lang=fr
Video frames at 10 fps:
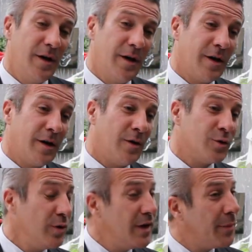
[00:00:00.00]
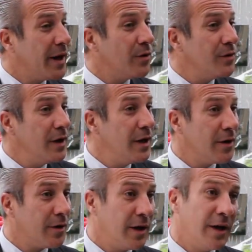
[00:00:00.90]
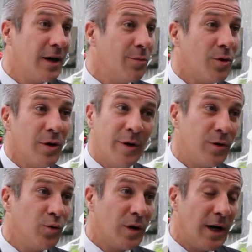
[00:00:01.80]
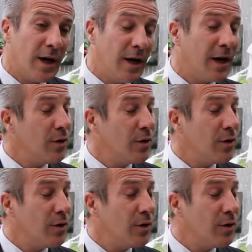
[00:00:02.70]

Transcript: Euh, ensuite d'appréhender également et eh bien, toute la,